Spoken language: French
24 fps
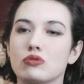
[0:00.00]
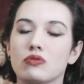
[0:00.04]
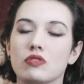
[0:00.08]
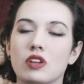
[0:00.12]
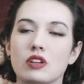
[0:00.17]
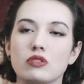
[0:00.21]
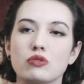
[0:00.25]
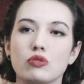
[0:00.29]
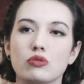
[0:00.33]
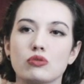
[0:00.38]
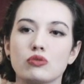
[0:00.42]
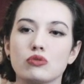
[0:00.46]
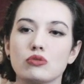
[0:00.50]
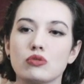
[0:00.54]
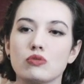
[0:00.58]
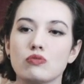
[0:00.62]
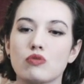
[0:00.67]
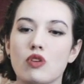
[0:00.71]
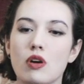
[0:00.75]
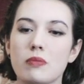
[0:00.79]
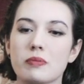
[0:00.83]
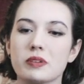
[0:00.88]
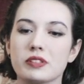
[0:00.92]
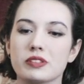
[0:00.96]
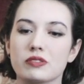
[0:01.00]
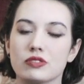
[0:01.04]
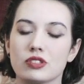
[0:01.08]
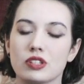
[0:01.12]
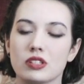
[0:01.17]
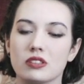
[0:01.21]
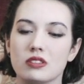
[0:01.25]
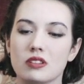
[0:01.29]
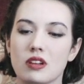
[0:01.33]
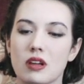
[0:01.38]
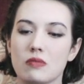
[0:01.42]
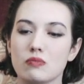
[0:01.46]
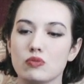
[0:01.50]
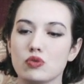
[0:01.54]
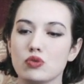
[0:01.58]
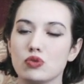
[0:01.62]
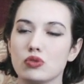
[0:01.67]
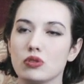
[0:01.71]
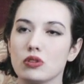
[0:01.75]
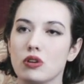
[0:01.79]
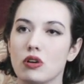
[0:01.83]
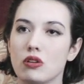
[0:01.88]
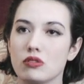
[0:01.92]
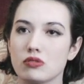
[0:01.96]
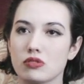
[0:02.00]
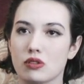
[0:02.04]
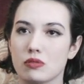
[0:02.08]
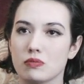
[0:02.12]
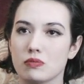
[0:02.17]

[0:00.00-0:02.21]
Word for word: souvient surtout de moi parce que j'ai été la muse de grands